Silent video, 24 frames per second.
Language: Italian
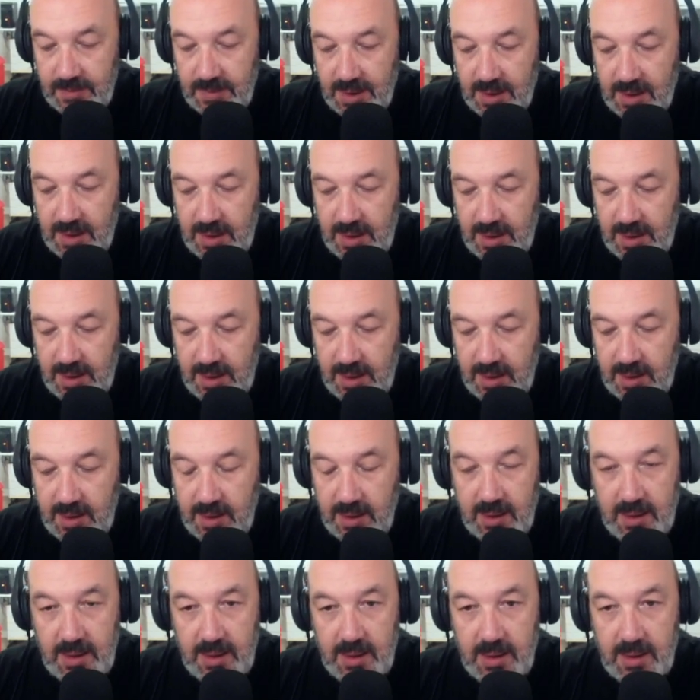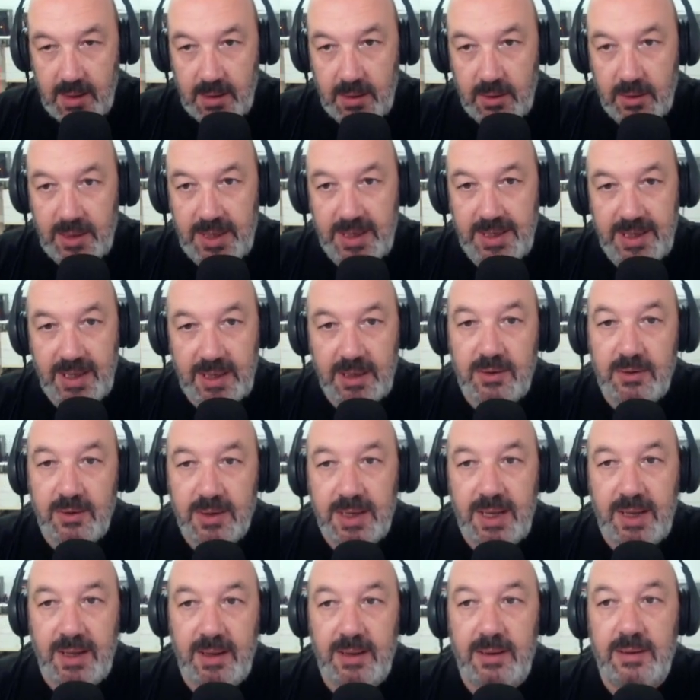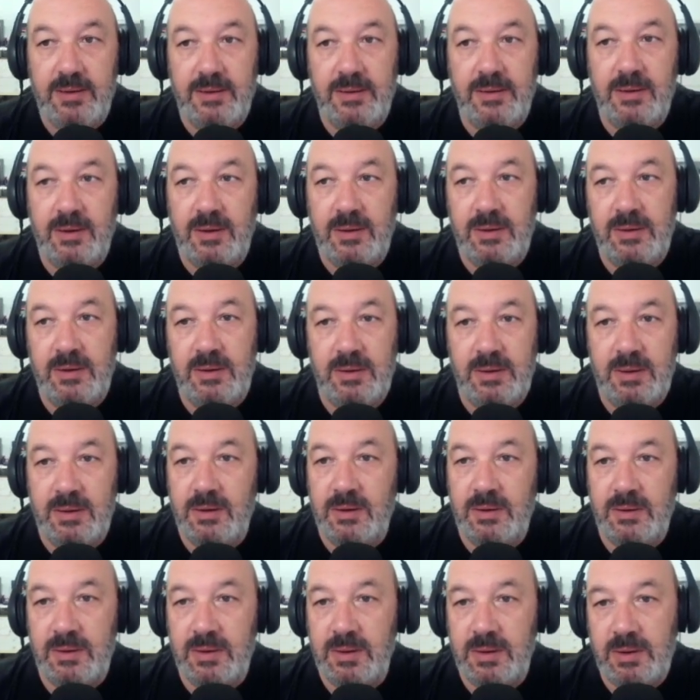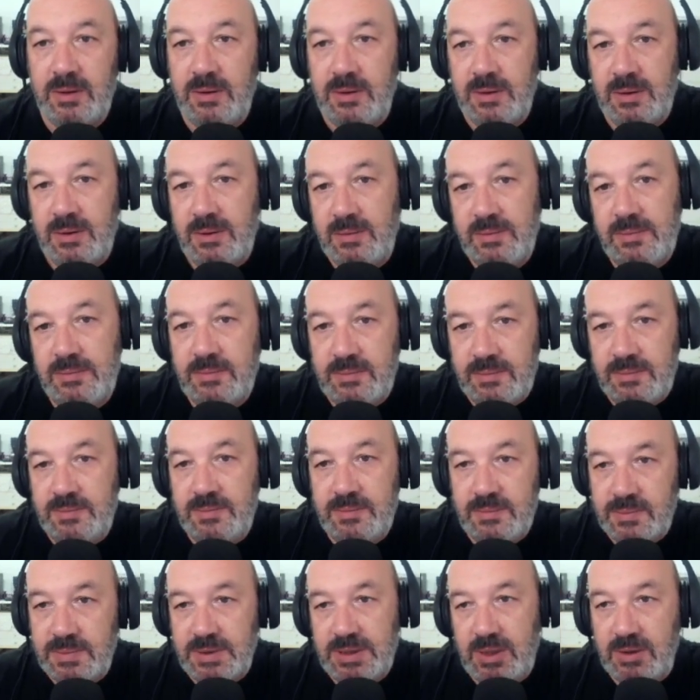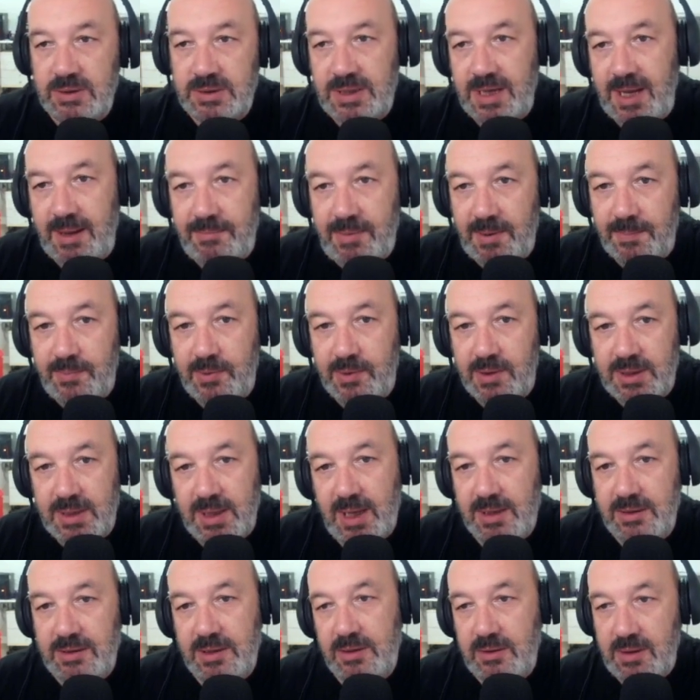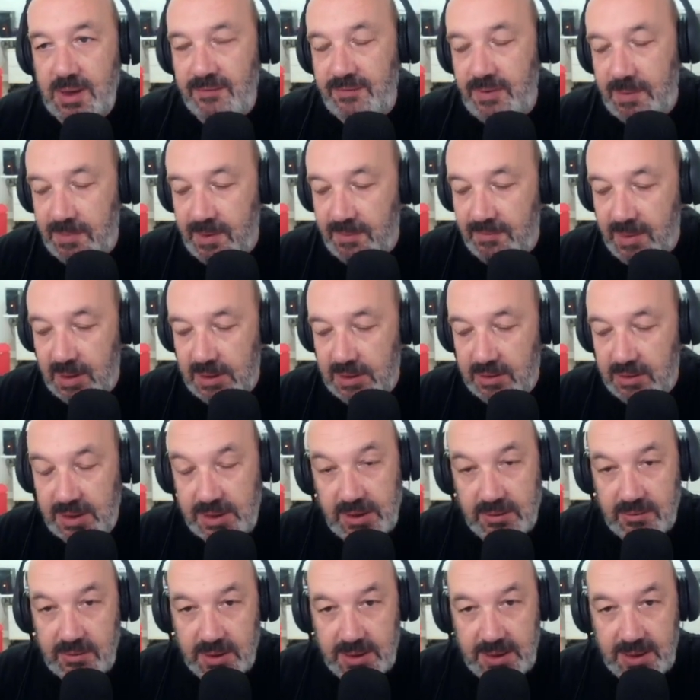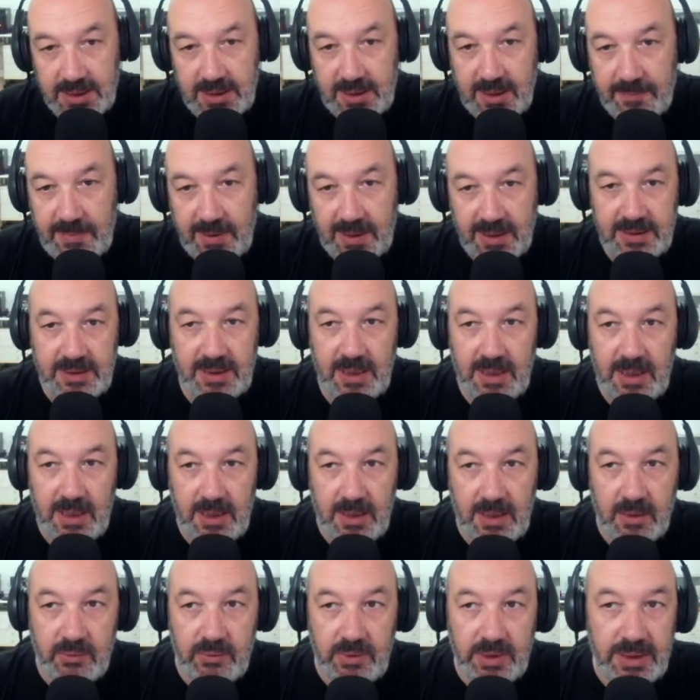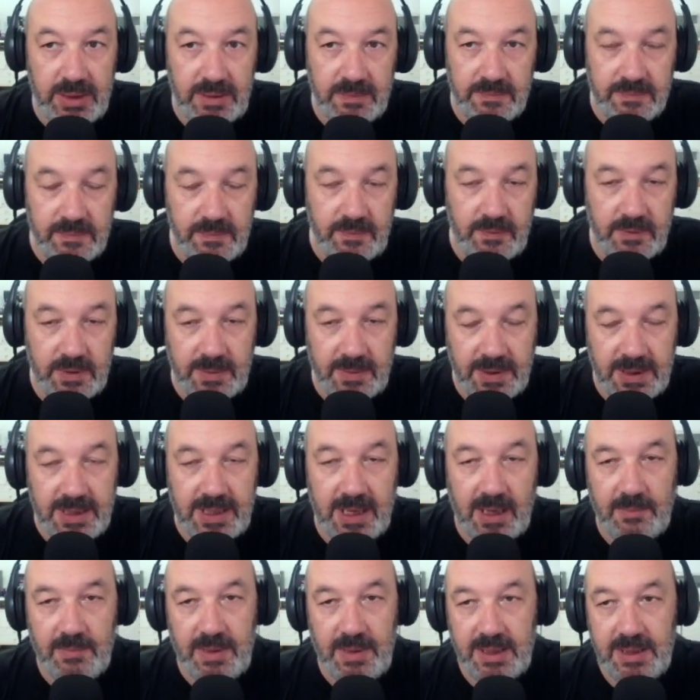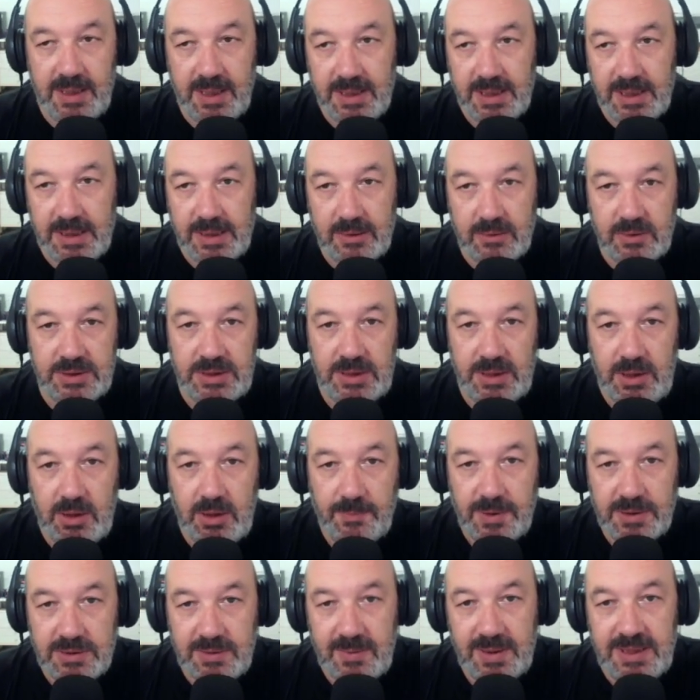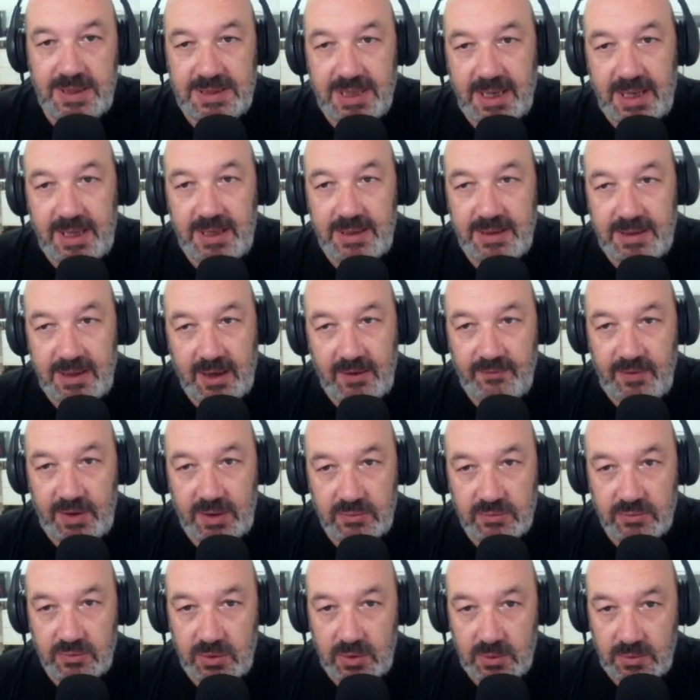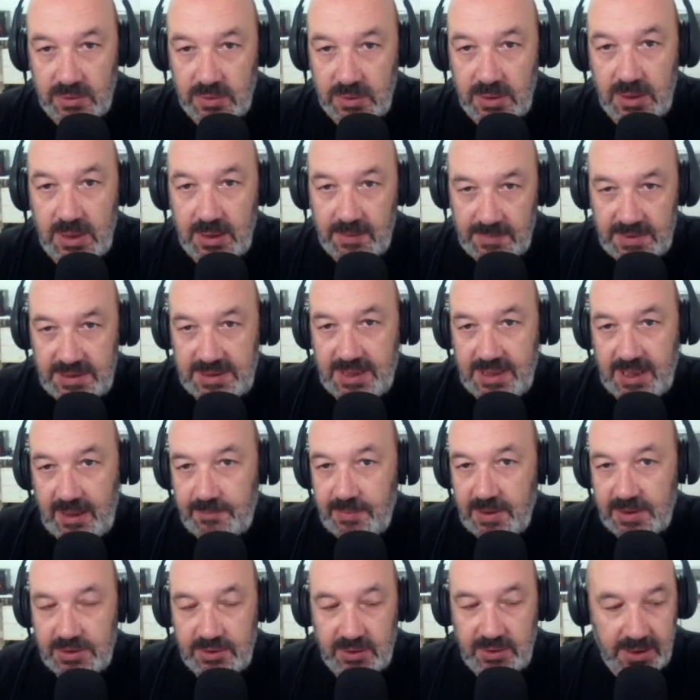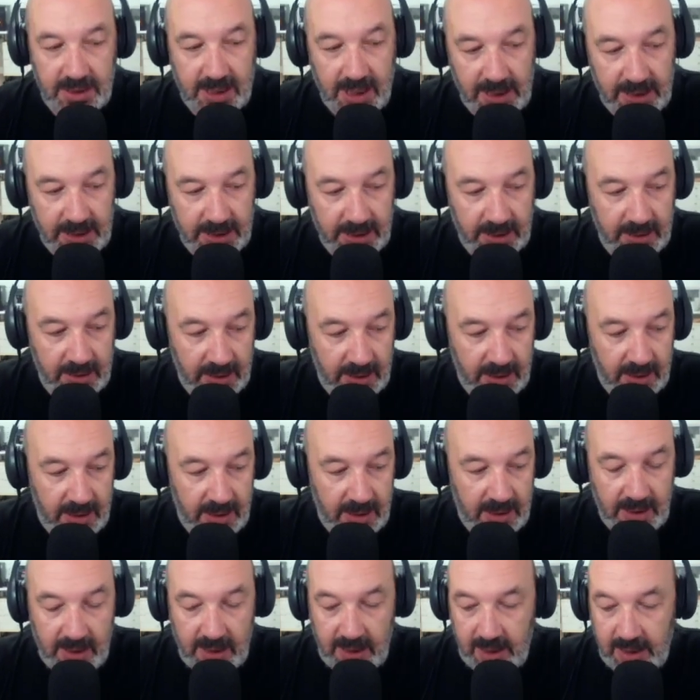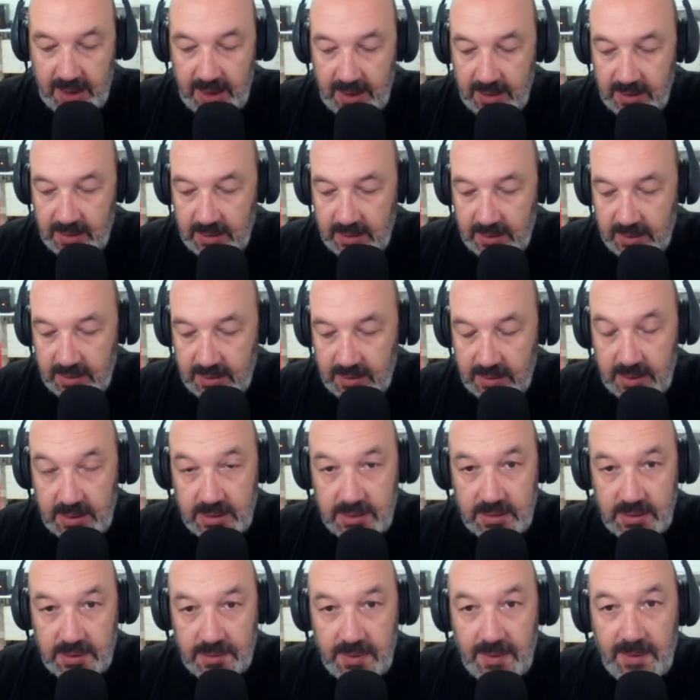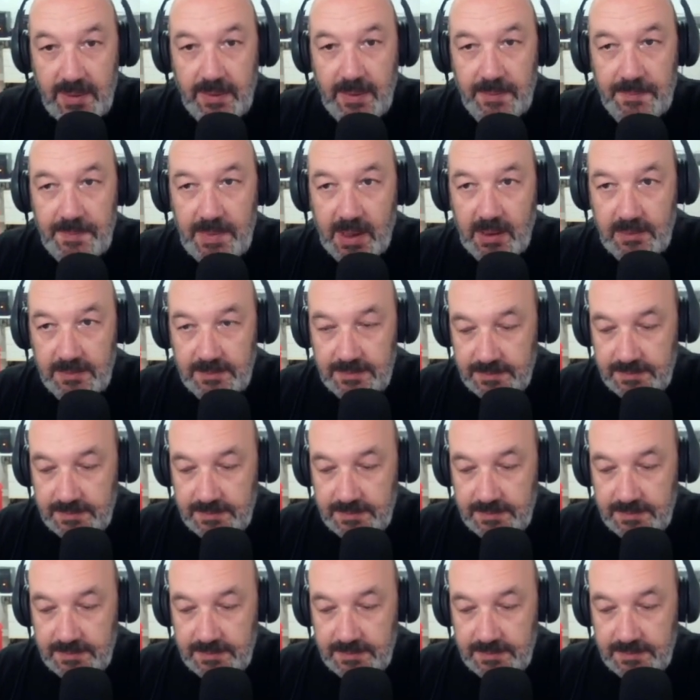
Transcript: eh, non è detto che non, non, se lo sarebbe portato e non l'avrebbe abbandonato da qualche altra parte. Quindi fondamentalmente è andata così. Io personalmente sarei intervenuto, mi sarei preso il cane e eh, insomma oh, però